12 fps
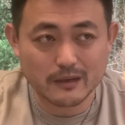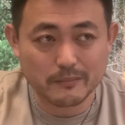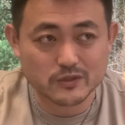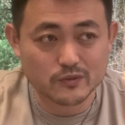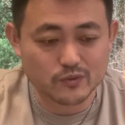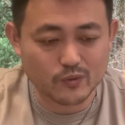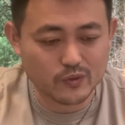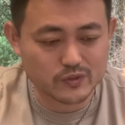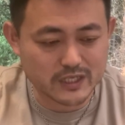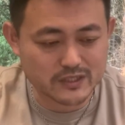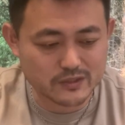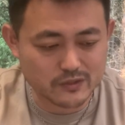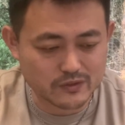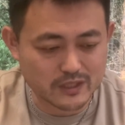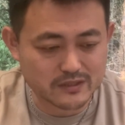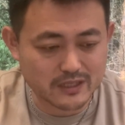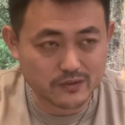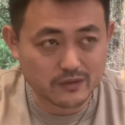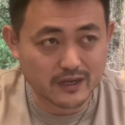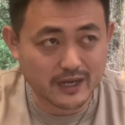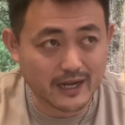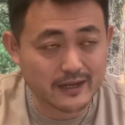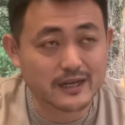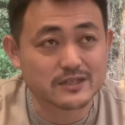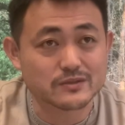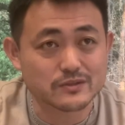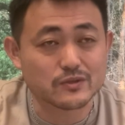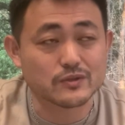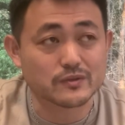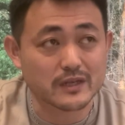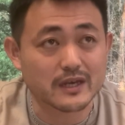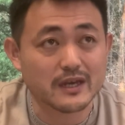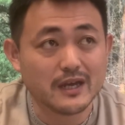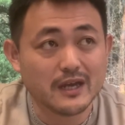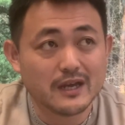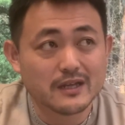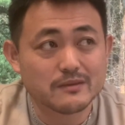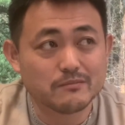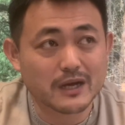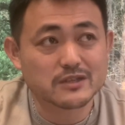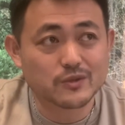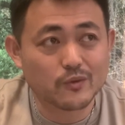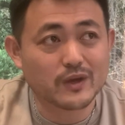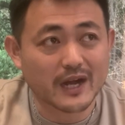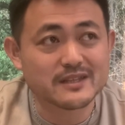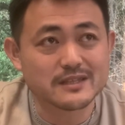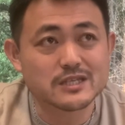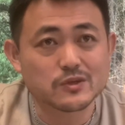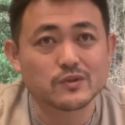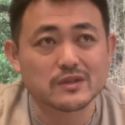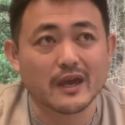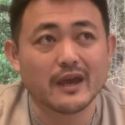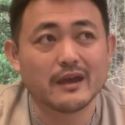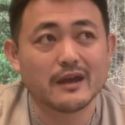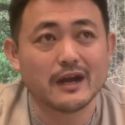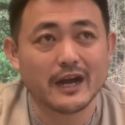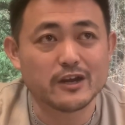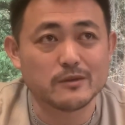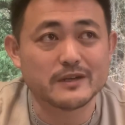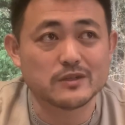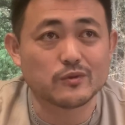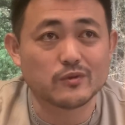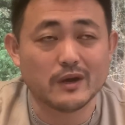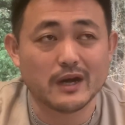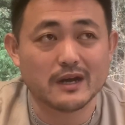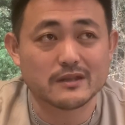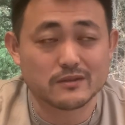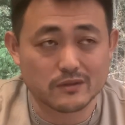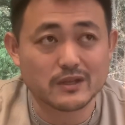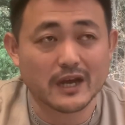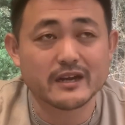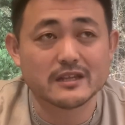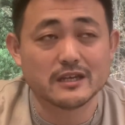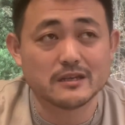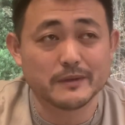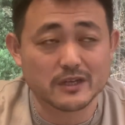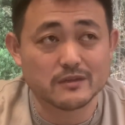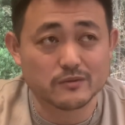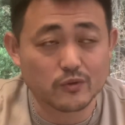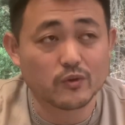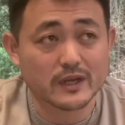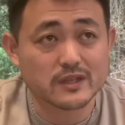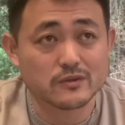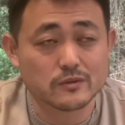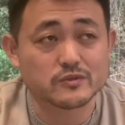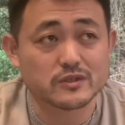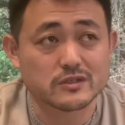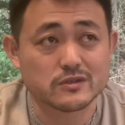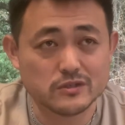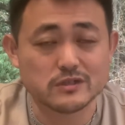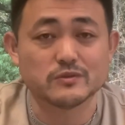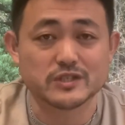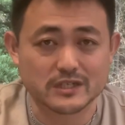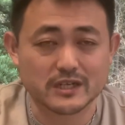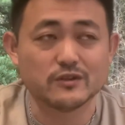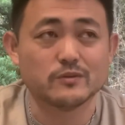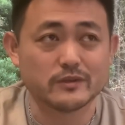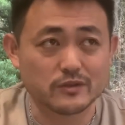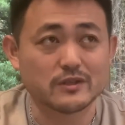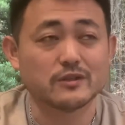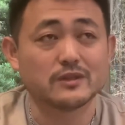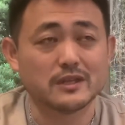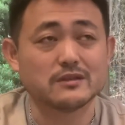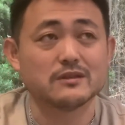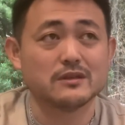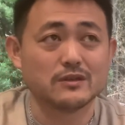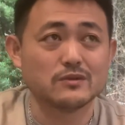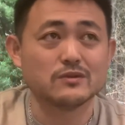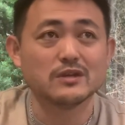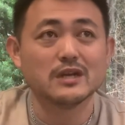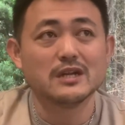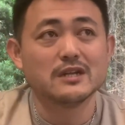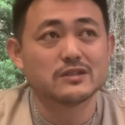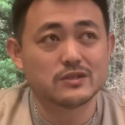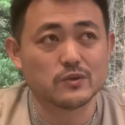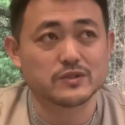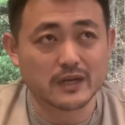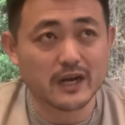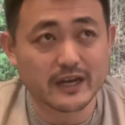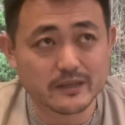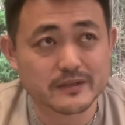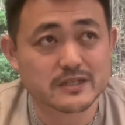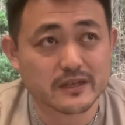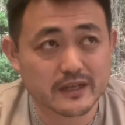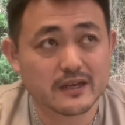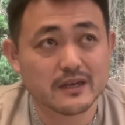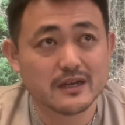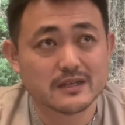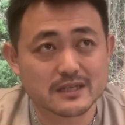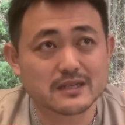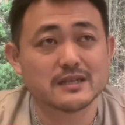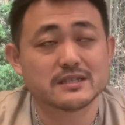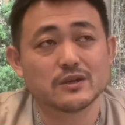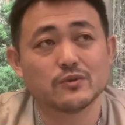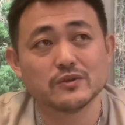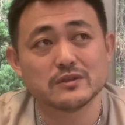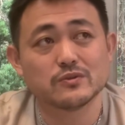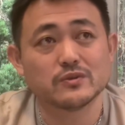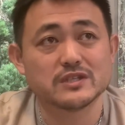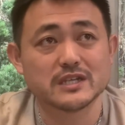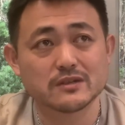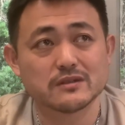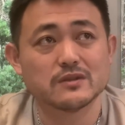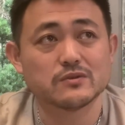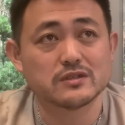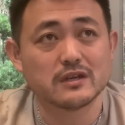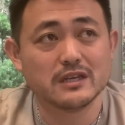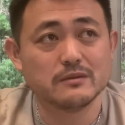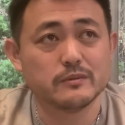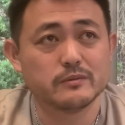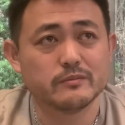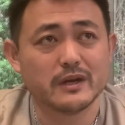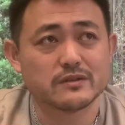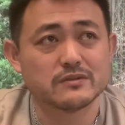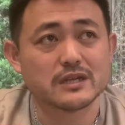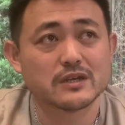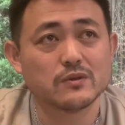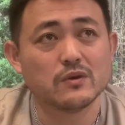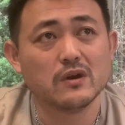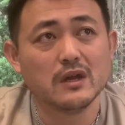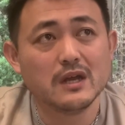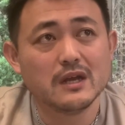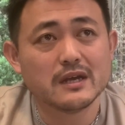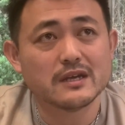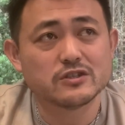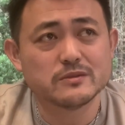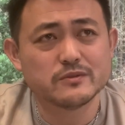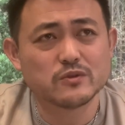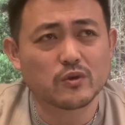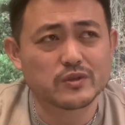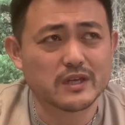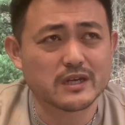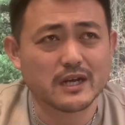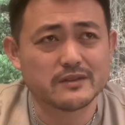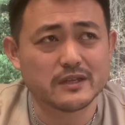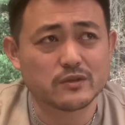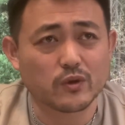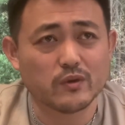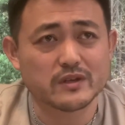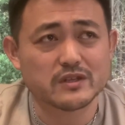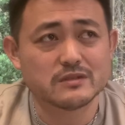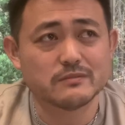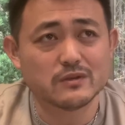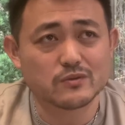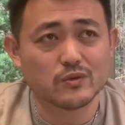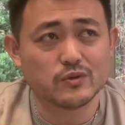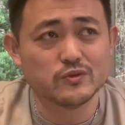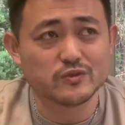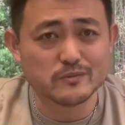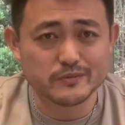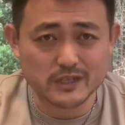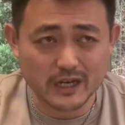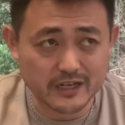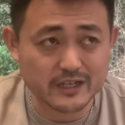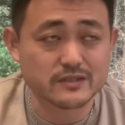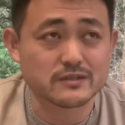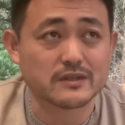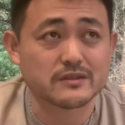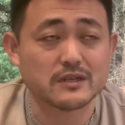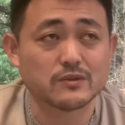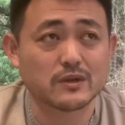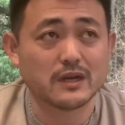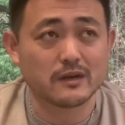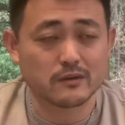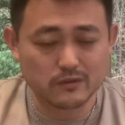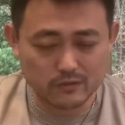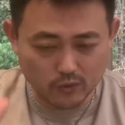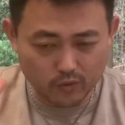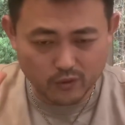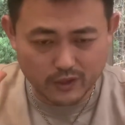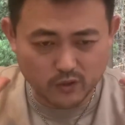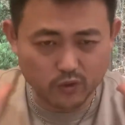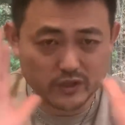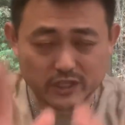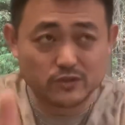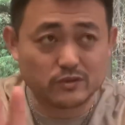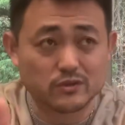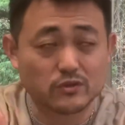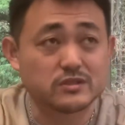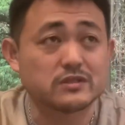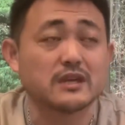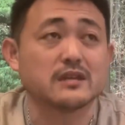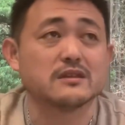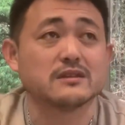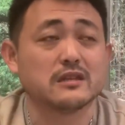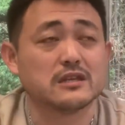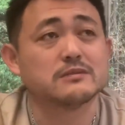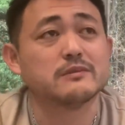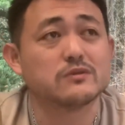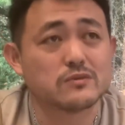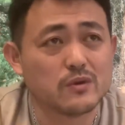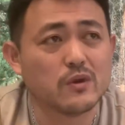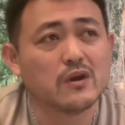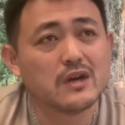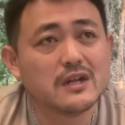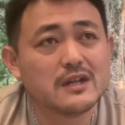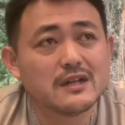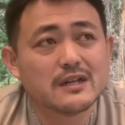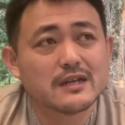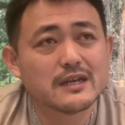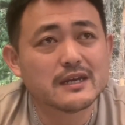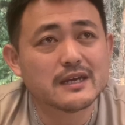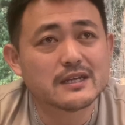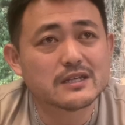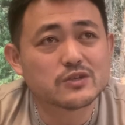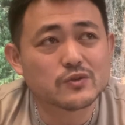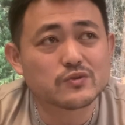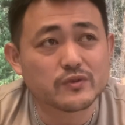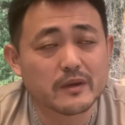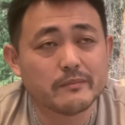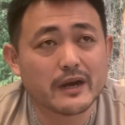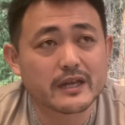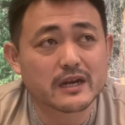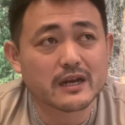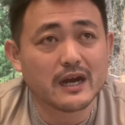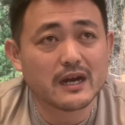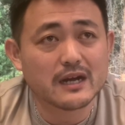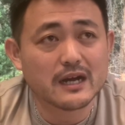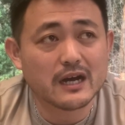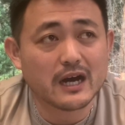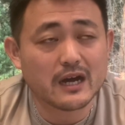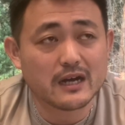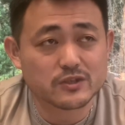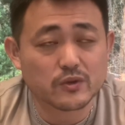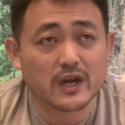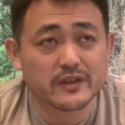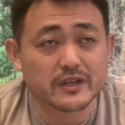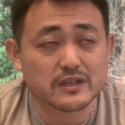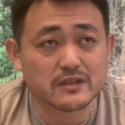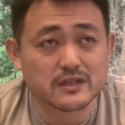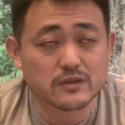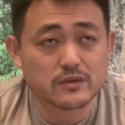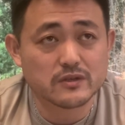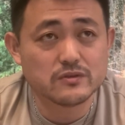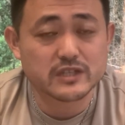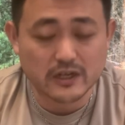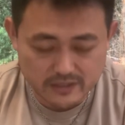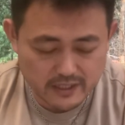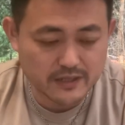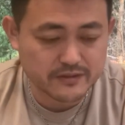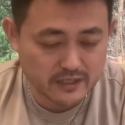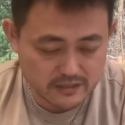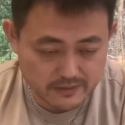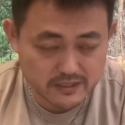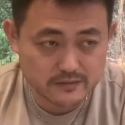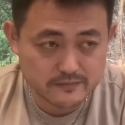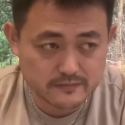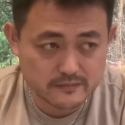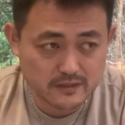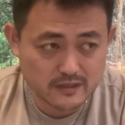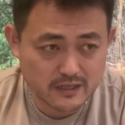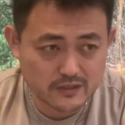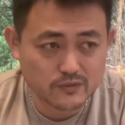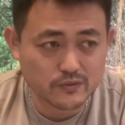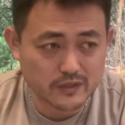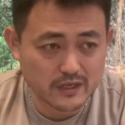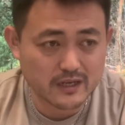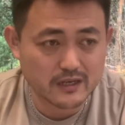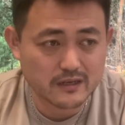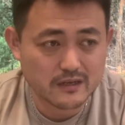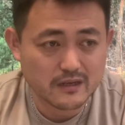やっぱその洞察力だったりとか勘が鋭いので、まあ、その勘に沿って入るべきところは、入らないべきところはっていうのもそして空気もしっかり読める人なのでっていう強さがありますかね。さが先ほど言った通り弱点としてはいい部分もあるんだけど、え自分の固定観念にとらわれてしまうと負のループに入りやすかったりとか、こうはこうでしょって押し付けが出てしまうと、えー、ちょっとね、周りから人が離れていったりとかいう弱点があったりします。あとね、